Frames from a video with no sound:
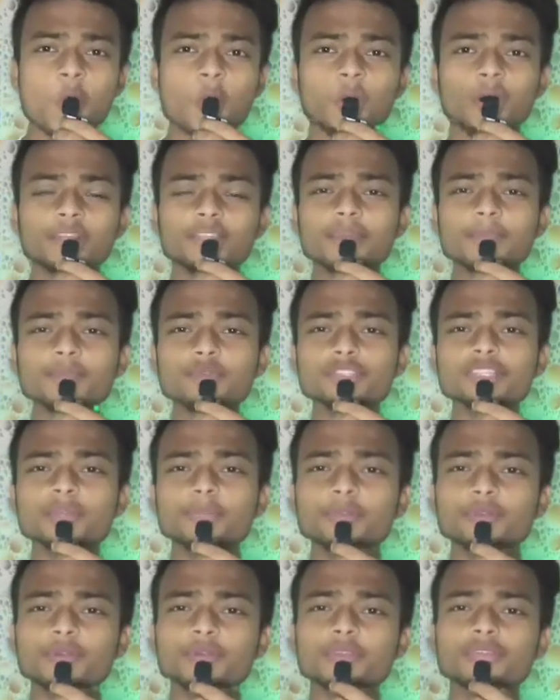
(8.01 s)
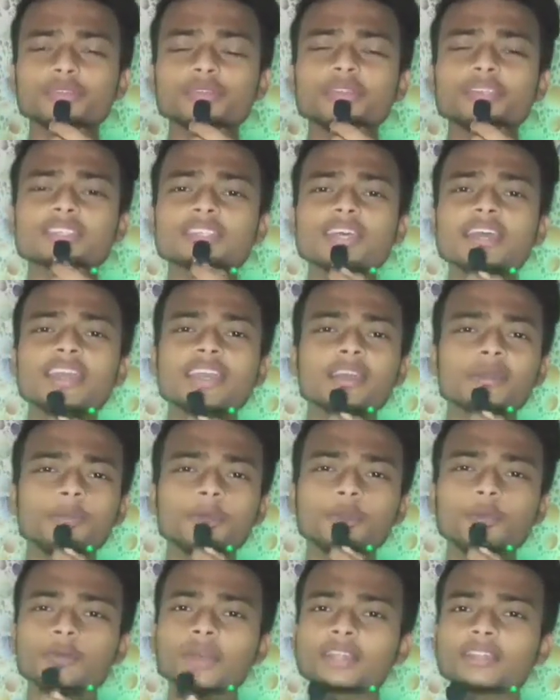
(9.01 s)
और ये मुझे दोस्तों इसका एक भी
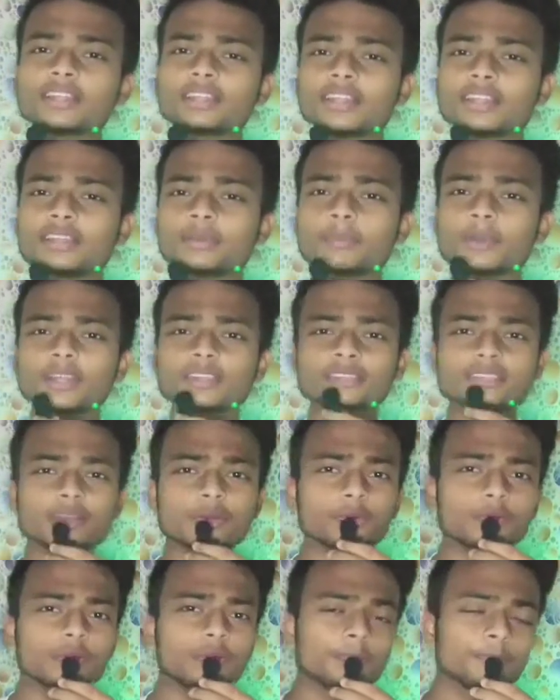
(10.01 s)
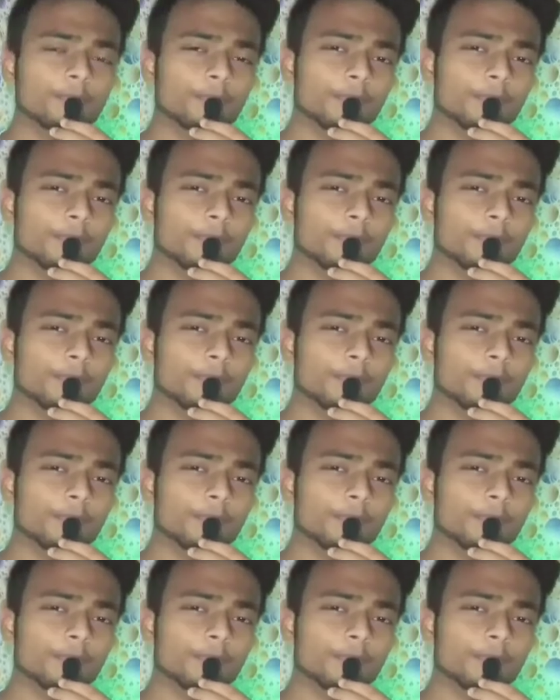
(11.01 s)
रुपया देना नहीं पड़ा इसका कोई